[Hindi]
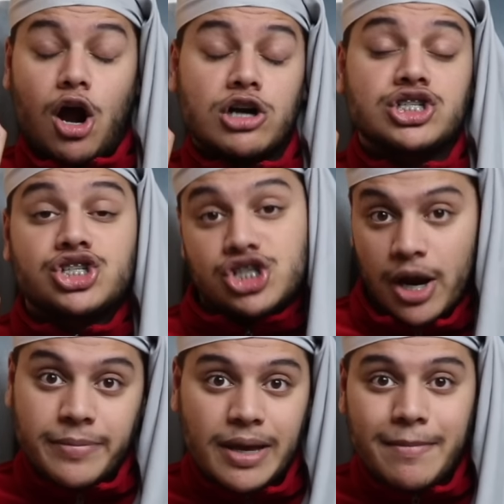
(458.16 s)
और
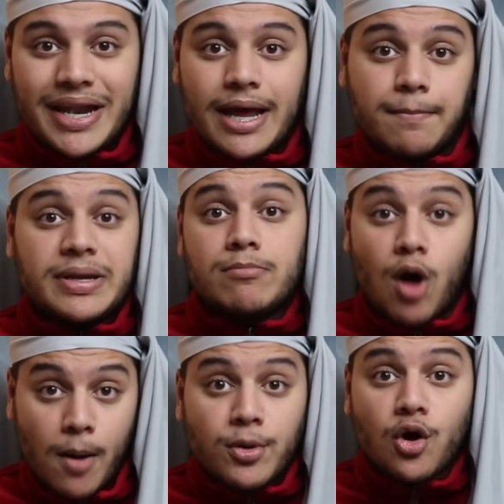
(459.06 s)
जब ये मैंने अपनी
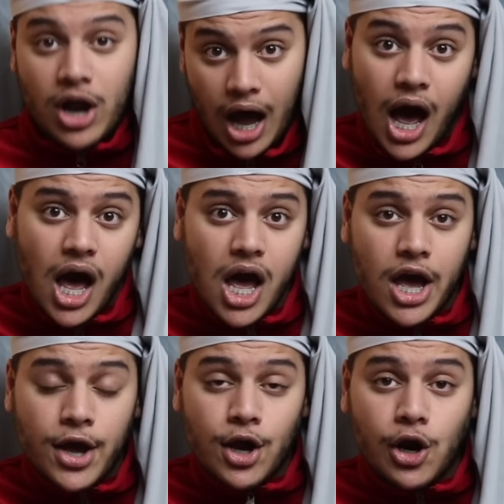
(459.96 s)
मॉम को कहा
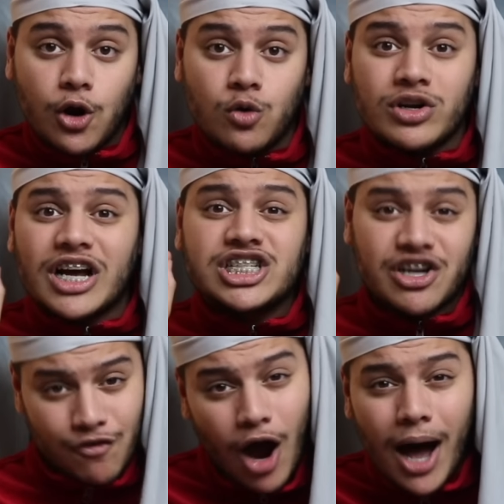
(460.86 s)
उनका
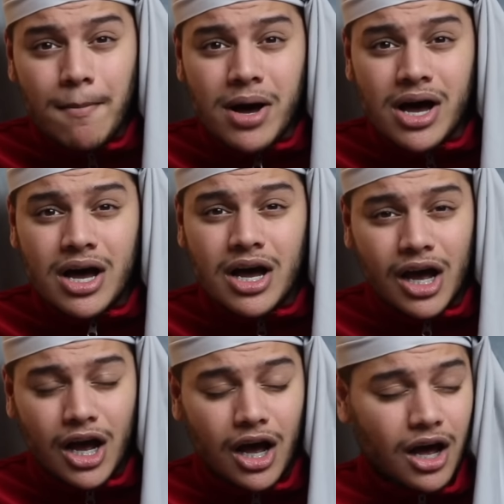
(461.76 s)
जवाब
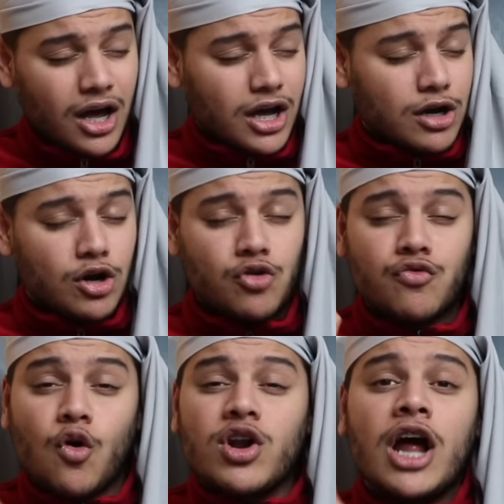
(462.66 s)

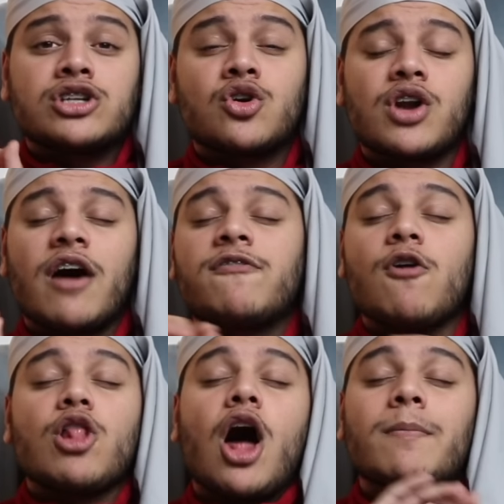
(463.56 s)
रोना ढोना
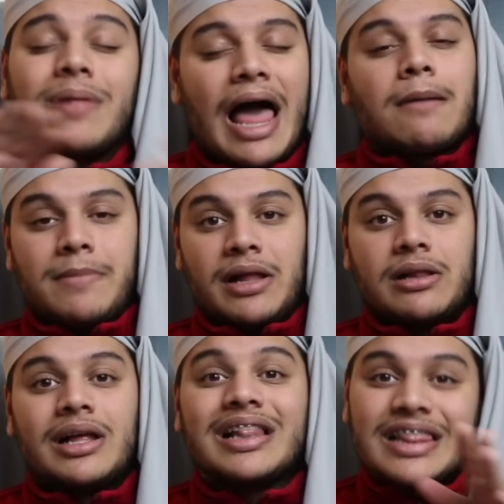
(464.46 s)
फुल ऑन ब्लैकमेल
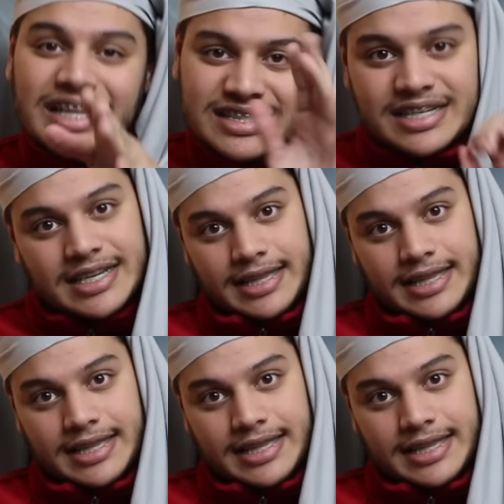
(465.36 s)
Listen to